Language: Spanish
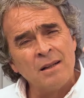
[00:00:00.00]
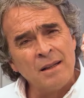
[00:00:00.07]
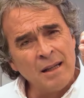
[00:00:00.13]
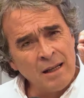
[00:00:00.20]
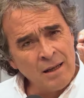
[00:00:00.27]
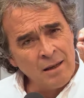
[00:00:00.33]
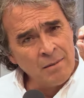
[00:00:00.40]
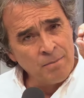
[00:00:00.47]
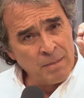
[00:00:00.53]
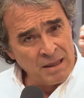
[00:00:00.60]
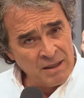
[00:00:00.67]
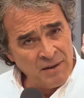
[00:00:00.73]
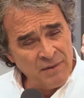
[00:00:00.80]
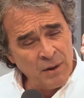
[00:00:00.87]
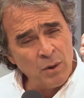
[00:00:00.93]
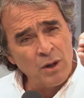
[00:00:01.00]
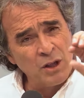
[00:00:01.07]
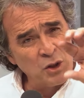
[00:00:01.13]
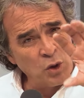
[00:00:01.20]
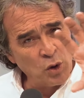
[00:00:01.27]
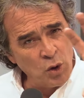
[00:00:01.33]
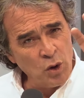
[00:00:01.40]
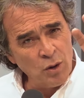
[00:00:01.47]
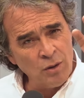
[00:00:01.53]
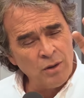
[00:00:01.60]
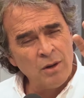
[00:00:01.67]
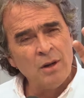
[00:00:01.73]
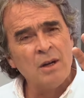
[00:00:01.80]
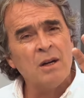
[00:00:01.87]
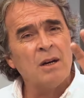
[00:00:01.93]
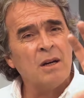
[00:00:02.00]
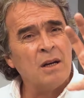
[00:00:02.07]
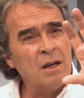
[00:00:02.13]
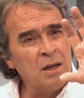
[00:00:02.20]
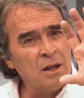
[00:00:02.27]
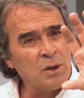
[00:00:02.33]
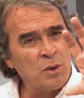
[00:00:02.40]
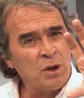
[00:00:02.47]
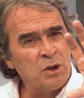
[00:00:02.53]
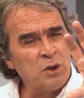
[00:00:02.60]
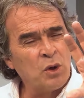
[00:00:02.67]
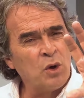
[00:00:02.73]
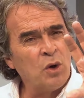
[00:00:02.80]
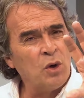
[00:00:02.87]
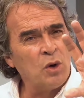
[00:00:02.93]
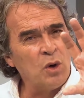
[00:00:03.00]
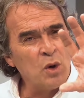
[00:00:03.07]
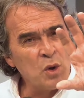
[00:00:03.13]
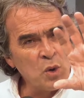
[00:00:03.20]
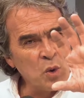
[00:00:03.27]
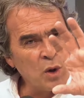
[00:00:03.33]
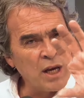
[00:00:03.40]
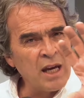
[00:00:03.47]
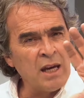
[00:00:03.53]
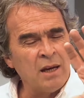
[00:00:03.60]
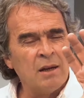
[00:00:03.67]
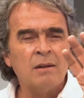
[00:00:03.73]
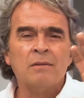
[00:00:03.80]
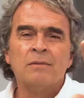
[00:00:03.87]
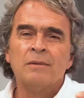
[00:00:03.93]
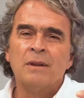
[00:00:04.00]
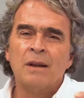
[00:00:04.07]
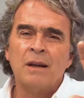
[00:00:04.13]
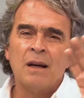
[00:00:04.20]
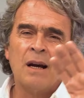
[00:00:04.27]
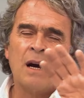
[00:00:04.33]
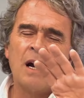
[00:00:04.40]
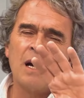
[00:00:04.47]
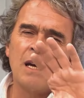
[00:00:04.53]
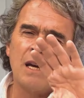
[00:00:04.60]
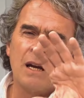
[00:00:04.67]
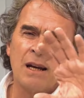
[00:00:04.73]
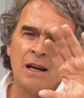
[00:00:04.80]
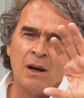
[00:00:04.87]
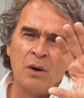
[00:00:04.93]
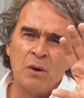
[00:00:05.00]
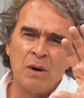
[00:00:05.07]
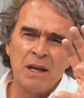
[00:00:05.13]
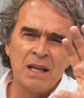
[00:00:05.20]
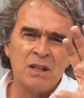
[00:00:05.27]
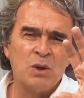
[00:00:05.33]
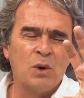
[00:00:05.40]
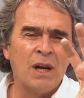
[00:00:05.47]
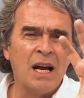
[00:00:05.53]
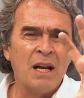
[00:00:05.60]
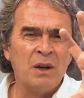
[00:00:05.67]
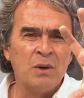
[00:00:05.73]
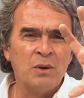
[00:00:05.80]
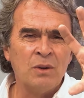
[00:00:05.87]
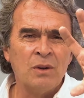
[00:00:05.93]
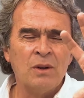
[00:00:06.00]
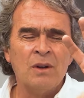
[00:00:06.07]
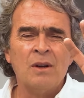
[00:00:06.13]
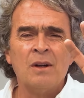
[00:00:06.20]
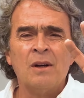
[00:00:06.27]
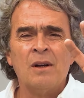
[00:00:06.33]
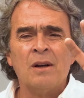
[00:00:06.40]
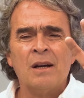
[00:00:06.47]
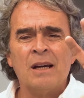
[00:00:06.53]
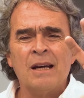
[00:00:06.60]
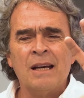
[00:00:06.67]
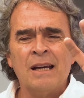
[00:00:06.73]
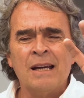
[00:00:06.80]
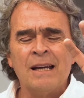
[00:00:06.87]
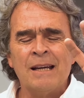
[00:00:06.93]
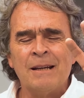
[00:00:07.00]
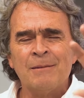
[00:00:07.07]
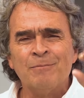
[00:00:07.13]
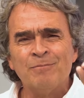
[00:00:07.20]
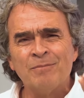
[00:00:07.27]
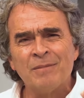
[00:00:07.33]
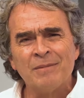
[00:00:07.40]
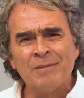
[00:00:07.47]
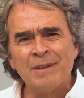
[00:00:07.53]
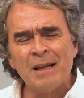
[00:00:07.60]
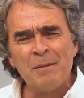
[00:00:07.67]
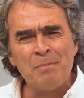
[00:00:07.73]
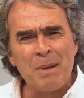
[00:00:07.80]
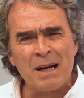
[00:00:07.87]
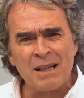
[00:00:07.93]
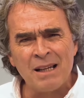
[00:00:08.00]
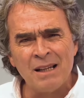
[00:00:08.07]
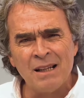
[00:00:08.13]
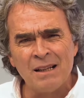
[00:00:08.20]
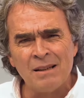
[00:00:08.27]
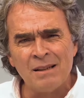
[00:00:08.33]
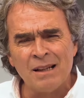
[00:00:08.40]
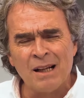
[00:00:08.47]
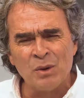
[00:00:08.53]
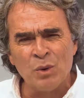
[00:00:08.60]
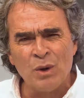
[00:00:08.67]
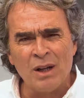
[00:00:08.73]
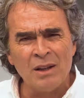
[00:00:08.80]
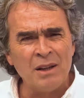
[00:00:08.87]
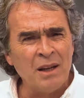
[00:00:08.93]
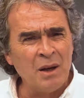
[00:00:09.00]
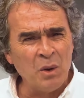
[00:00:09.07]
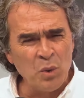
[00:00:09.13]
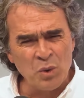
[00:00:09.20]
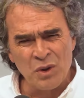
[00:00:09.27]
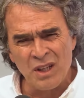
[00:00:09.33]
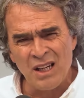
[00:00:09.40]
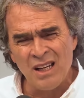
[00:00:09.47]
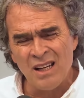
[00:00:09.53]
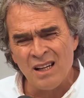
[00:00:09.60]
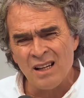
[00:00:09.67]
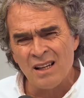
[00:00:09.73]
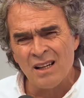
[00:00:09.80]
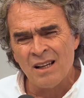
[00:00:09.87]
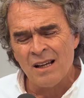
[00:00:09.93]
del Pacífico, el Chocó, y dentro del Chocó, Nuquí, ahí al lado de Bahía Solano, eh, el Parque Natural de Utría,